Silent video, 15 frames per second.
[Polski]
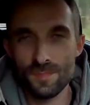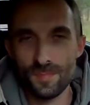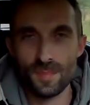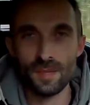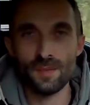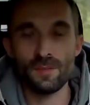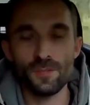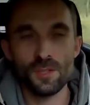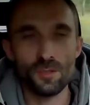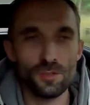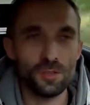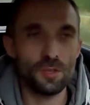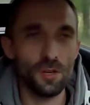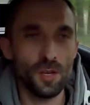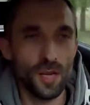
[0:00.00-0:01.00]
Nie wiem, czy
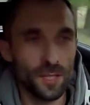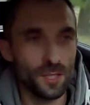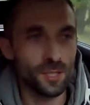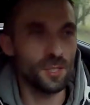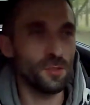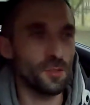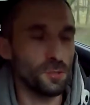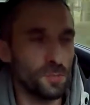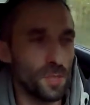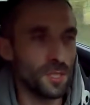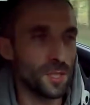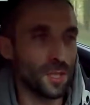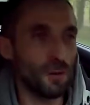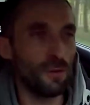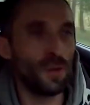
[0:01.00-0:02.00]
ktoś kojarzy, ktoś
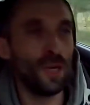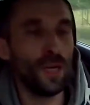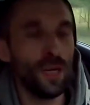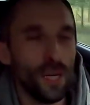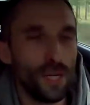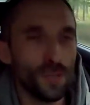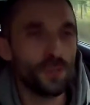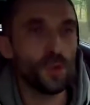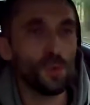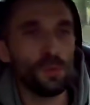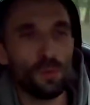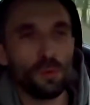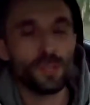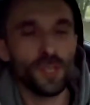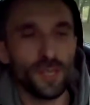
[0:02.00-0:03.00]
mieszkał. To
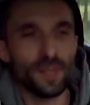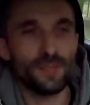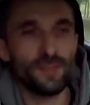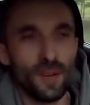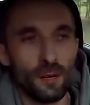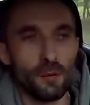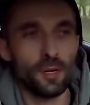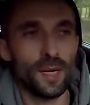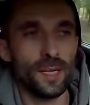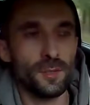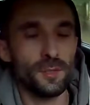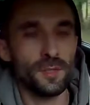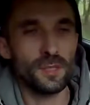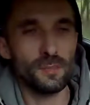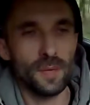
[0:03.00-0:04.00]
było się nazywało
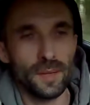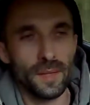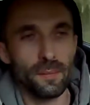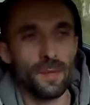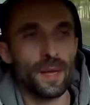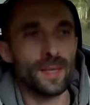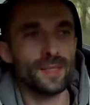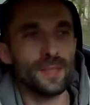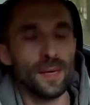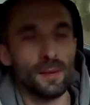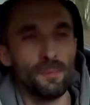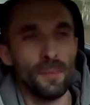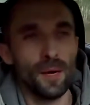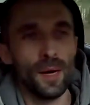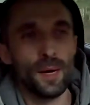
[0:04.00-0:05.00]
radio chyba na Maxa.
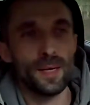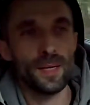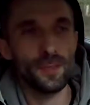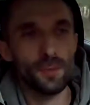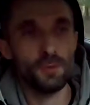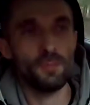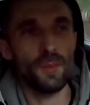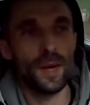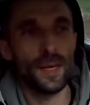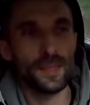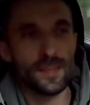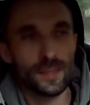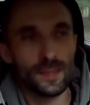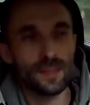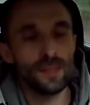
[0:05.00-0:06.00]
Radio
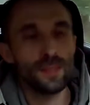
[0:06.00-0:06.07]
Max.